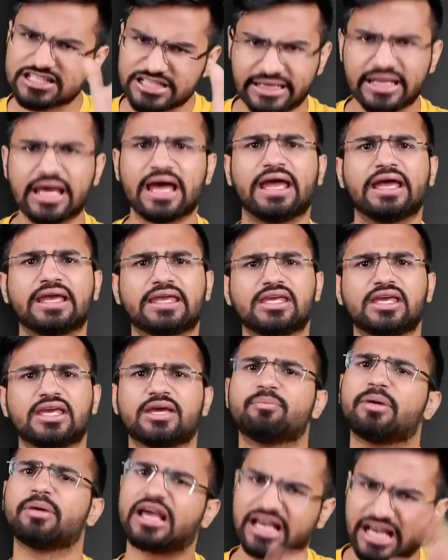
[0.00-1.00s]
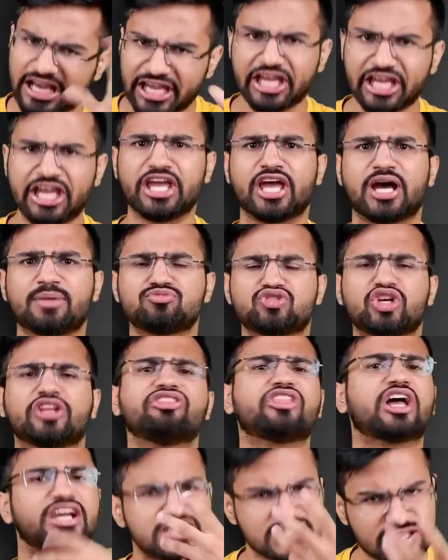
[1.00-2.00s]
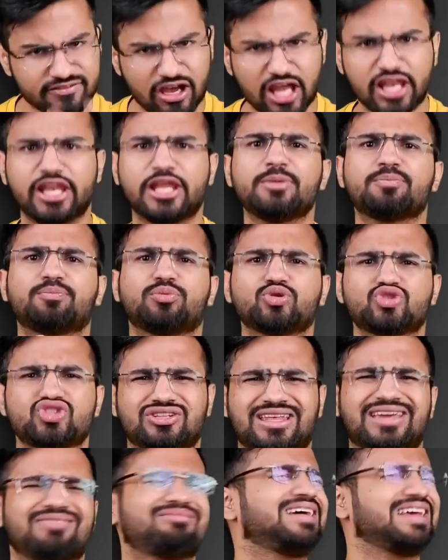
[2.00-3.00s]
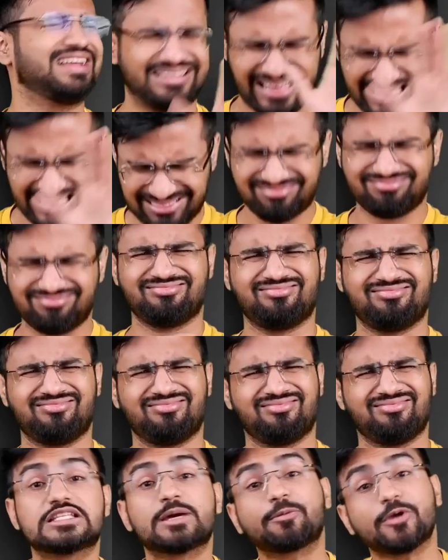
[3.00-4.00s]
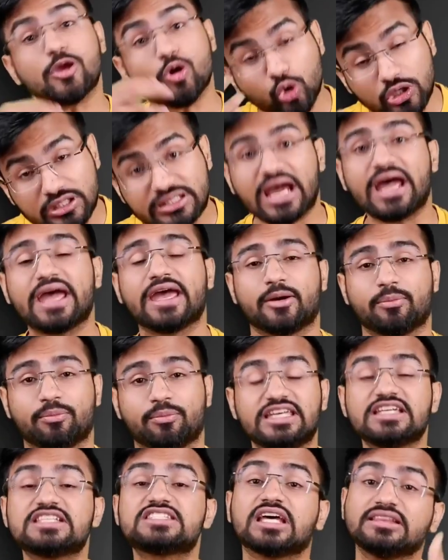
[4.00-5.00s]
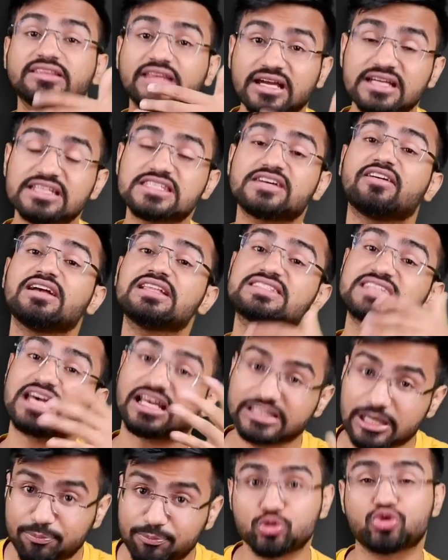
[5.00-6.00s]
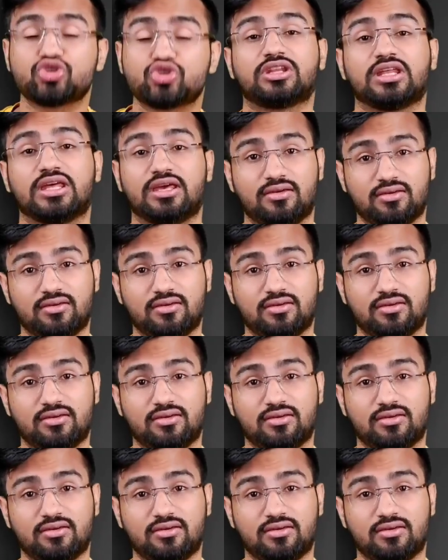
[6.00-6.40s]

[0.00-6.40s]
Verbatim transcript: एजेंडा है कि ये बिक गए हैं अब जनता के सवाल नहीं पूछते दैट जबकि उल्टा है अब ये जनता के सवाल ज्यादा पूछते हैं